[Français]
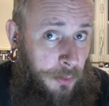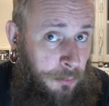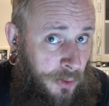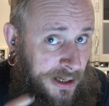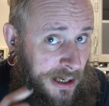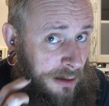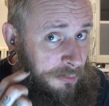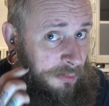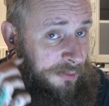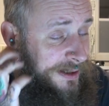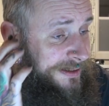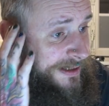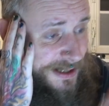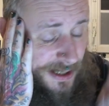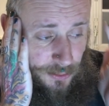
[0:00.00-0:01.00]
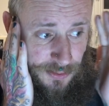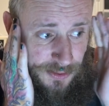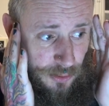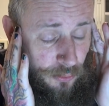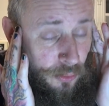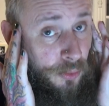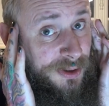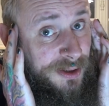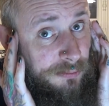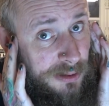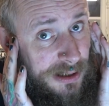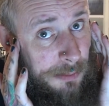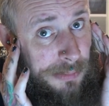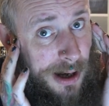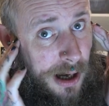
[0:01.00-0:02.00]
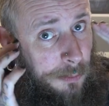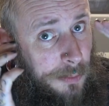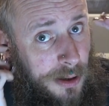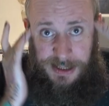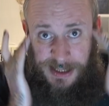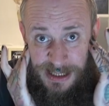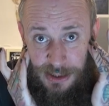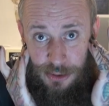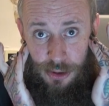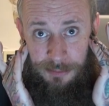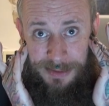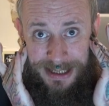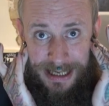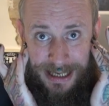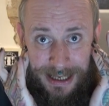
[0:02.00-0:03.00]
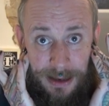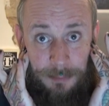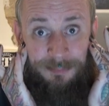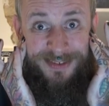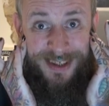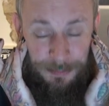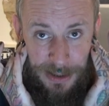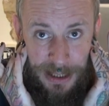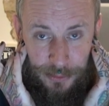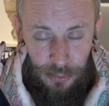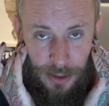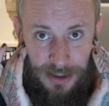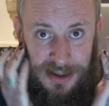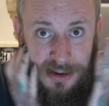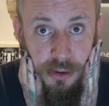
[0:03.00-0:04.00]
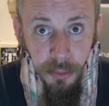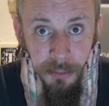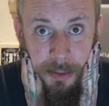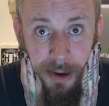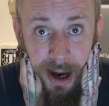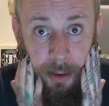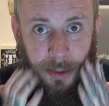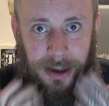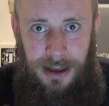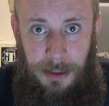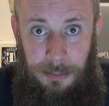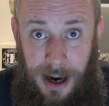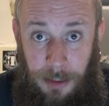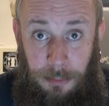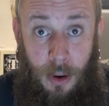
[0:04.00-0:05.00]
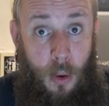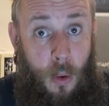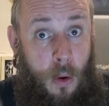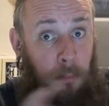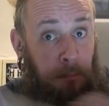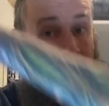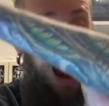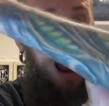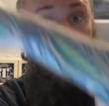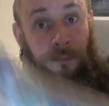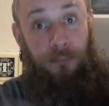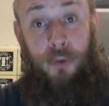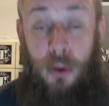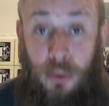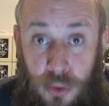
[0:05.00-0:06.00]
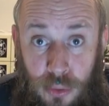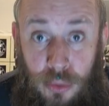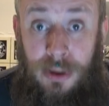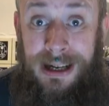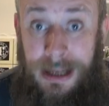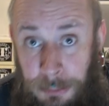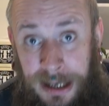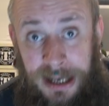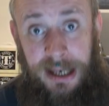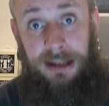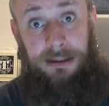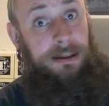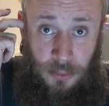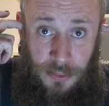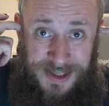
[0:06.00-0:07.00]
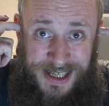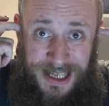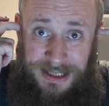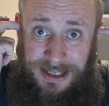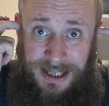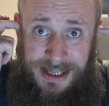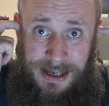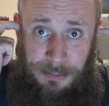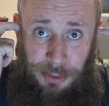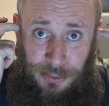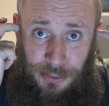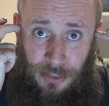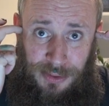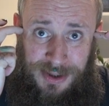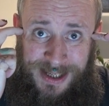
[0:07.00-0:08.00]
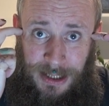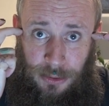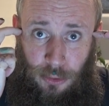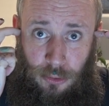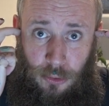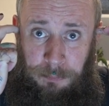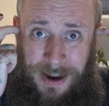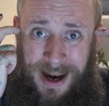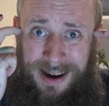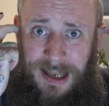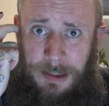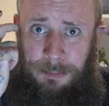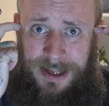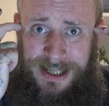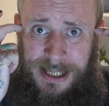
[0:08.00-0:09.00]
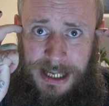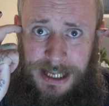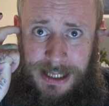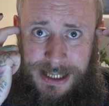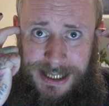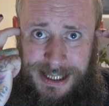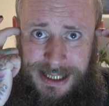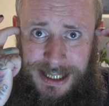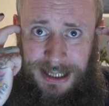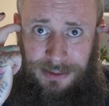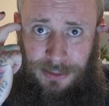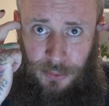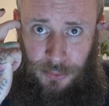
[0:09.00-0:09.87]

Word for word: Dans mon cas, faut faire très attention au niveau de la barbe. Si je mets de la crème dépilatoire sur ma barbe, la barbe le cul la balayette. Donc ce qui est très important, c'est de ne pas dépasser cet